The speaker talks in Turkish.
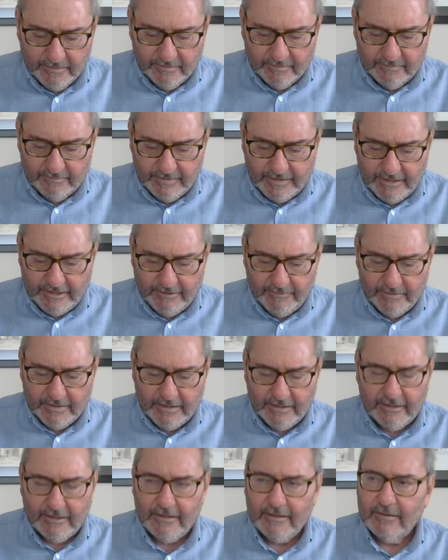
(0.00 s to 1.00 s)
ve
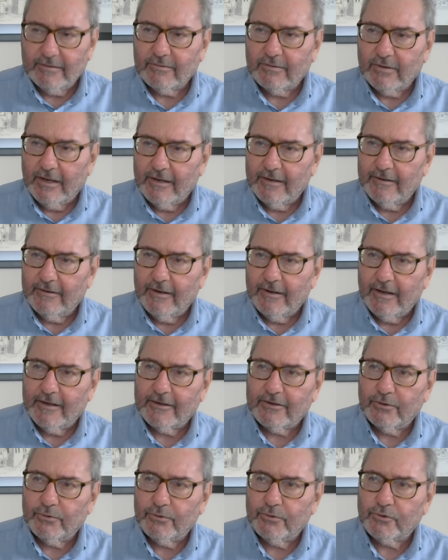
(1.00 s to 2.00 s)
e,
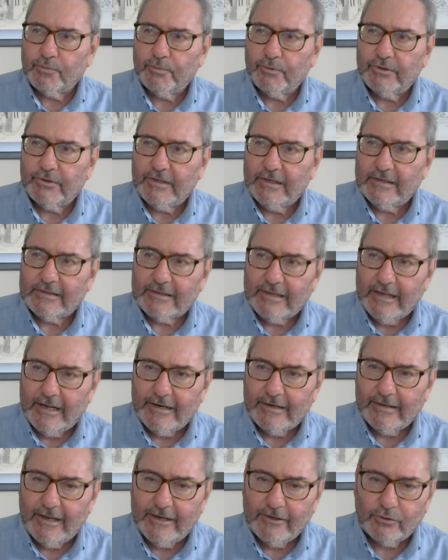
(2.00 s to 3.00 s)
Anka 3 bu
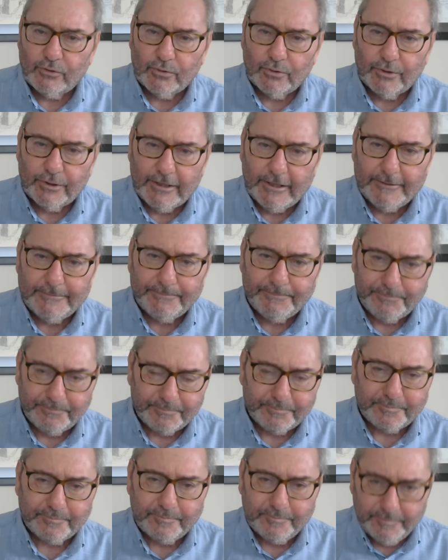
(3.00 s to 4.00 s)
testlerden sonra
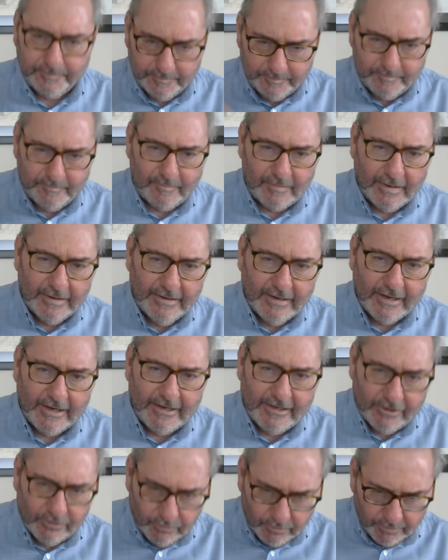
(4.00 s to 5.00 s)

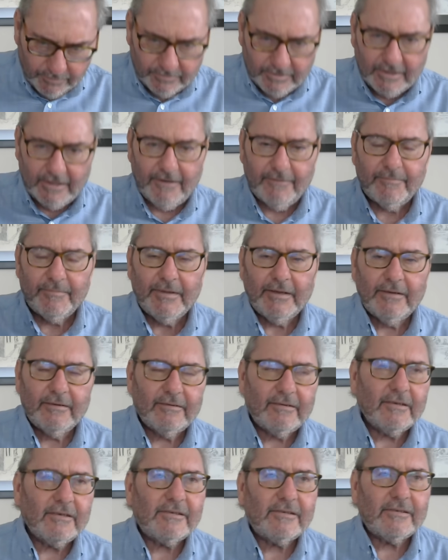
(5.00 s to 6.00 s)
yani gövde
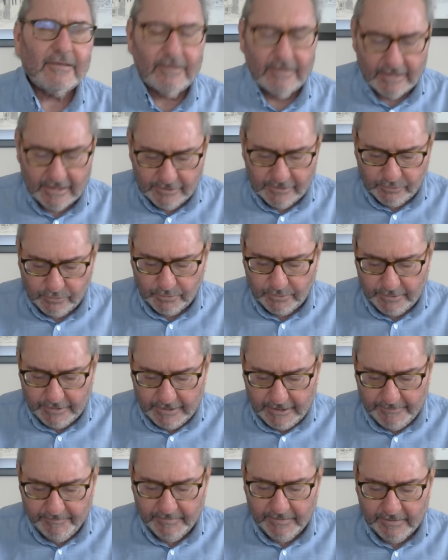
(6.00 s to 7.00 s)
testinden
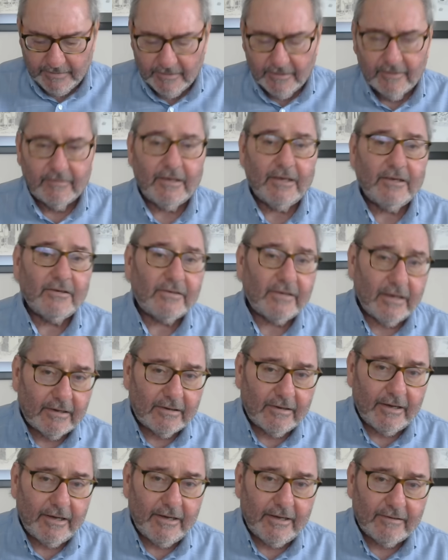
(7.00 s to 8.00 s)
sonra
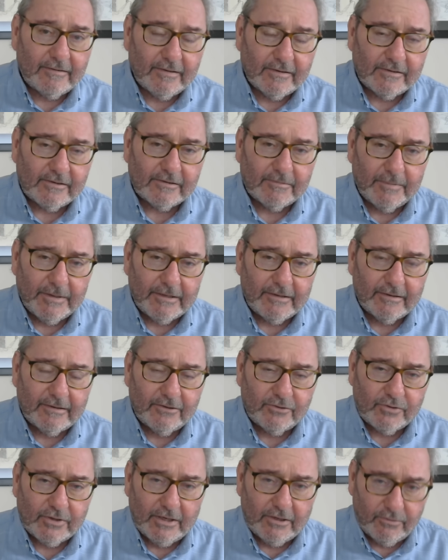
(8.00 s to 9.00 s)
TSK'ya teslim
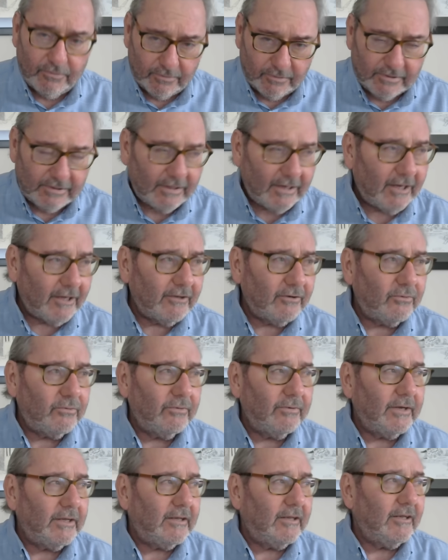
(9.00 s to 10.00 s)
edilecek Türk Silahlı
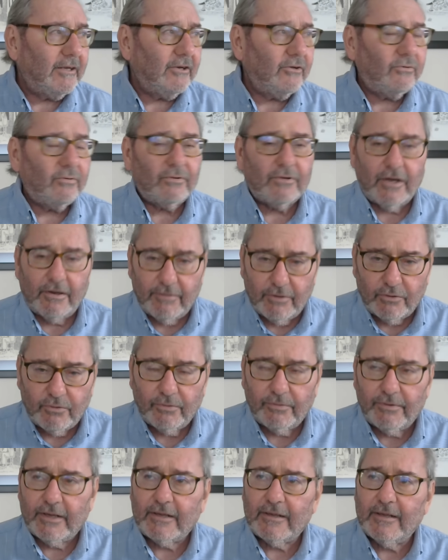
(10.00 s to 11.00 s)
Kuvvetleri, Türk Hava
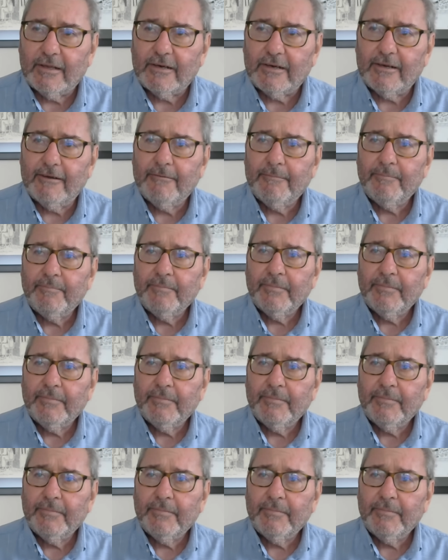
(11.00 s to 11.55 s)
Kuvvetleri